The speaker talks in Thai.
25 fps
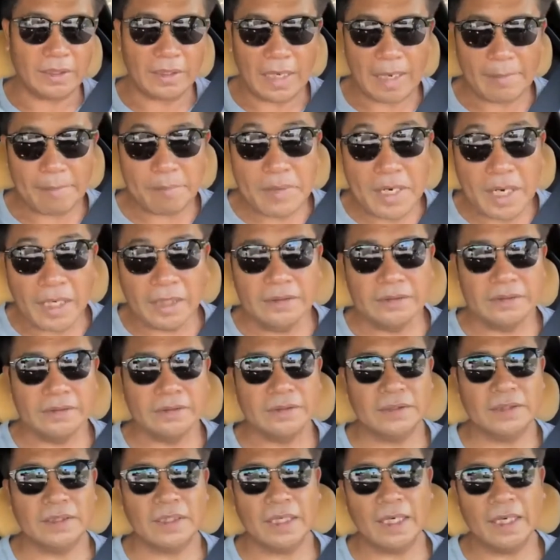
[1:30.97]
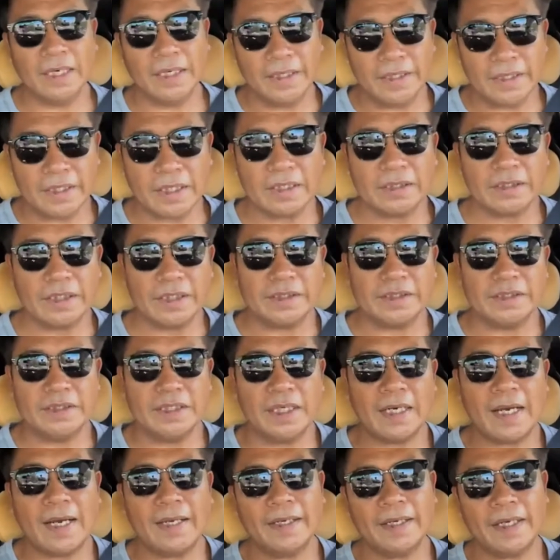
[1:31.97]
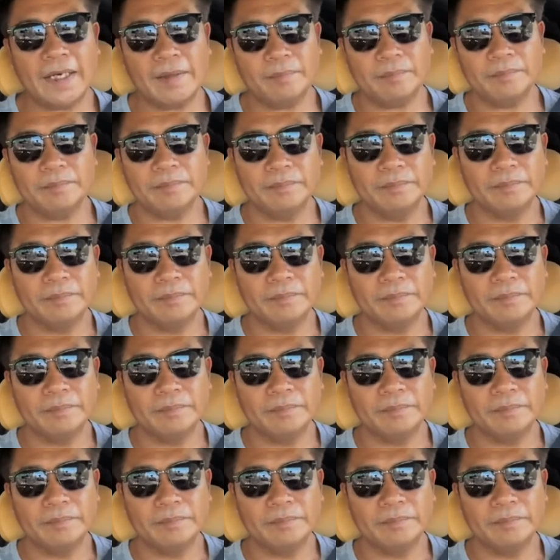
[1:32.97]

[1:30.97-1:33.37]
รับเงินเงินนี่ยังติดเชื้อได้นะครับ